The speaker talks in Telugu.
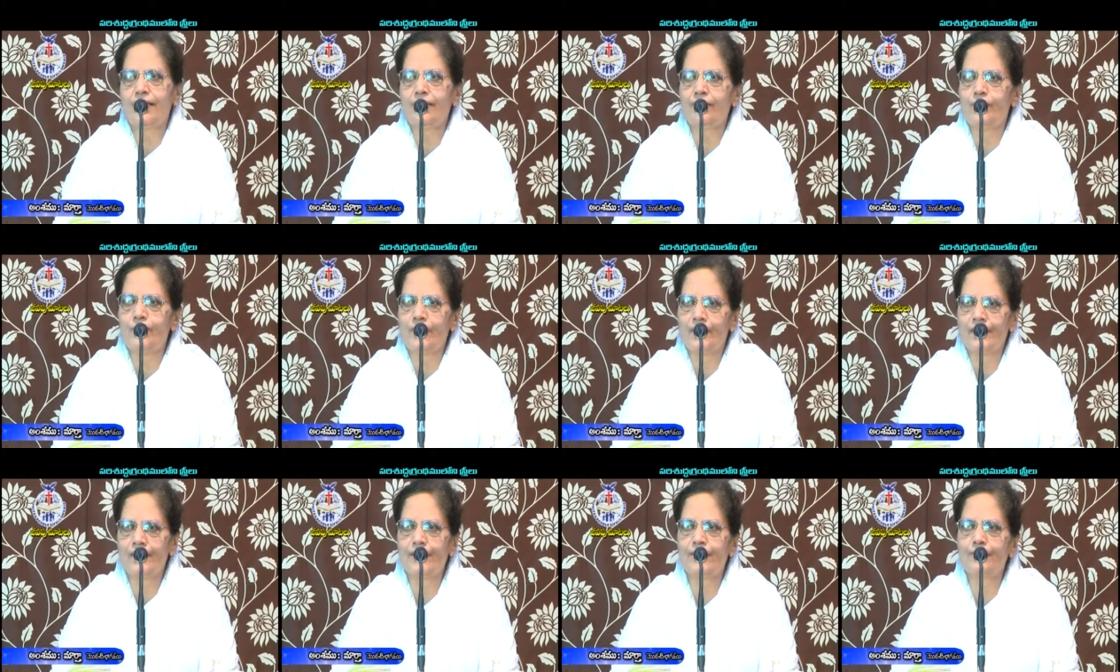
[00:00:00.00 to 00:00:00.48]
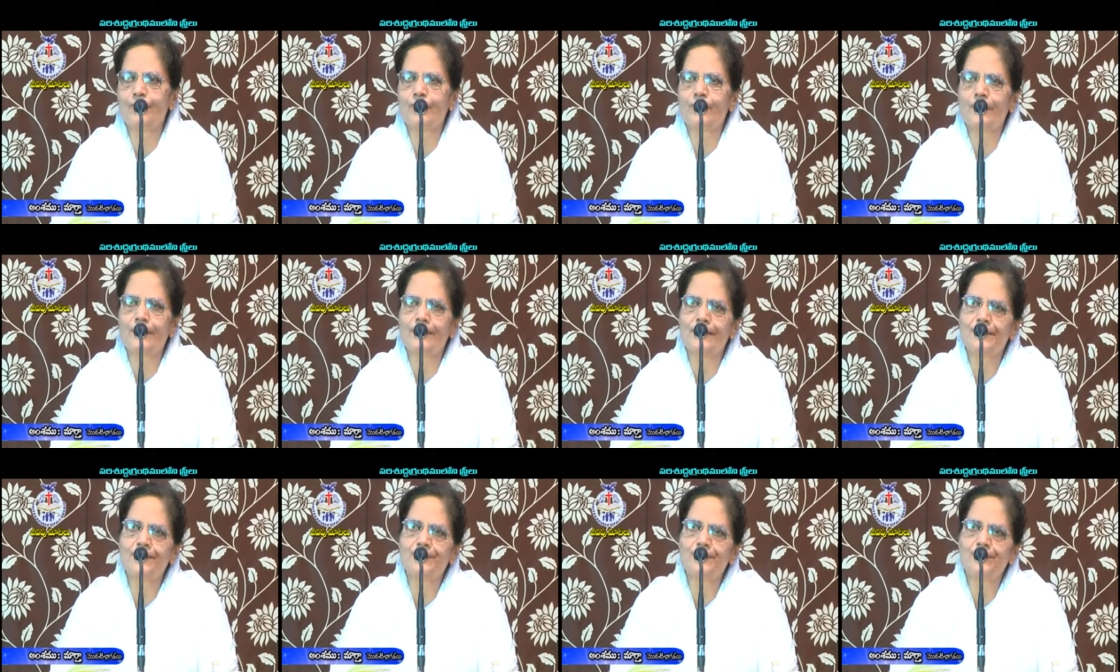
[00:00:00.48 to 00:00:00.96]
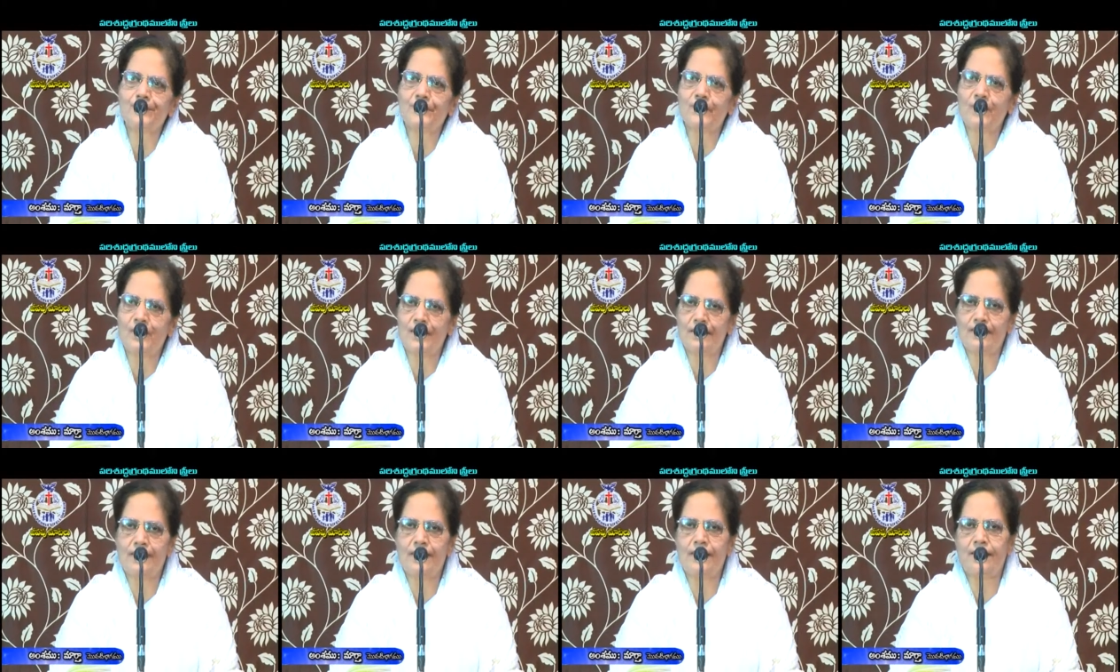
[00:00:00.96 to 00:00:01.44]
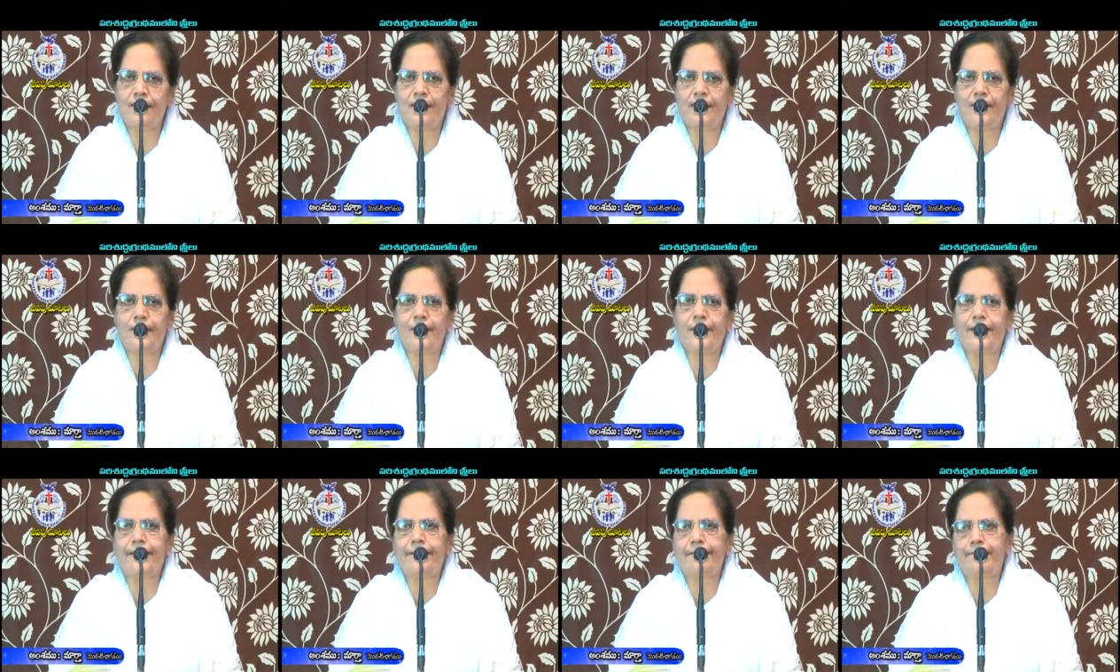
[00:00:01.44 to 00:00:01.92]
ఉన్నాయి వాక్యం ఉంది
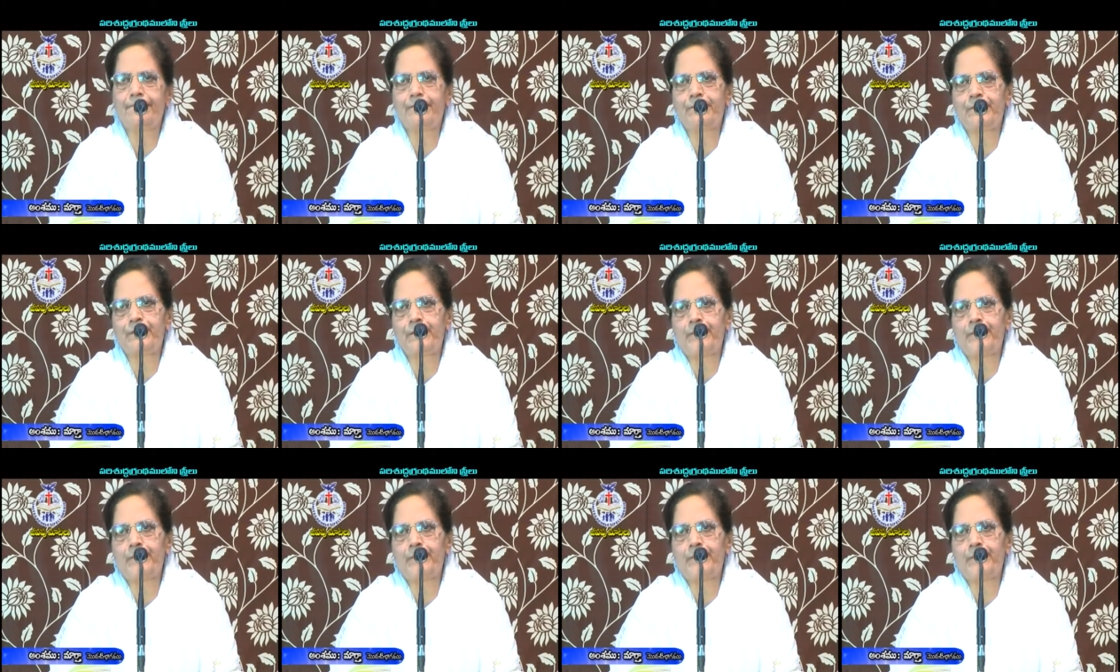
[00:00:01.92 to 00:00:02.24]
వాగ్దానాలు ఉన్నాయి